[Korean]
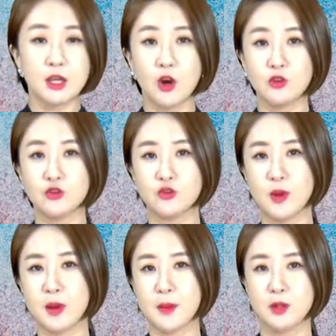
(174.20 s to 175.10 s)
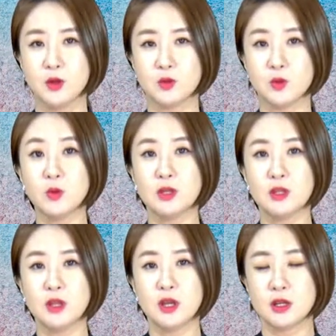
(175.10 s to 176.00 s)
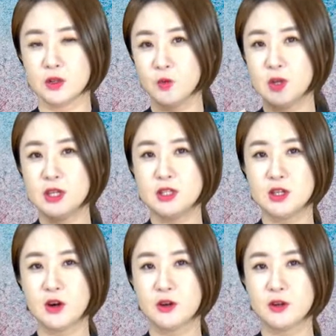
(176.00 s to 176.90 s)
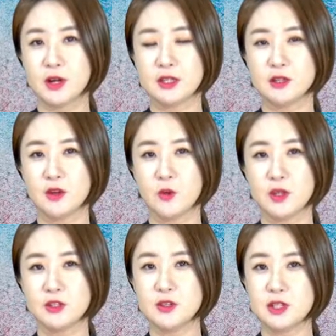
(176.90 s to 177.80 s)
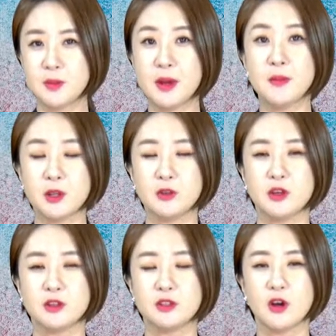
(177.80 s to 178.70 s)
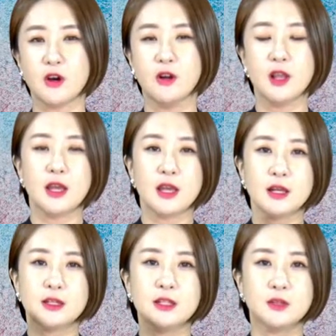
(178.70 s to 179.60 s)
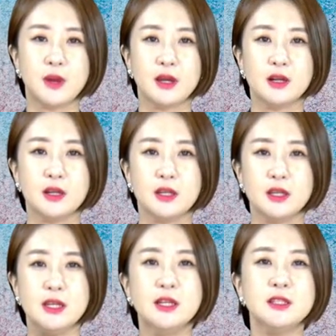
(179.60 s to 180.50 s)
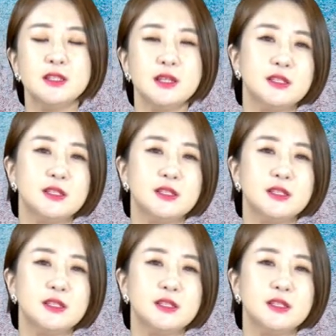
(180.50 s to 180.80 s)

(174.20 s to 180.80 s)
연 900만 원 또는 그 위기 지역 같은 경우에는 1,400만 원이었죠. 그 금액을 일시에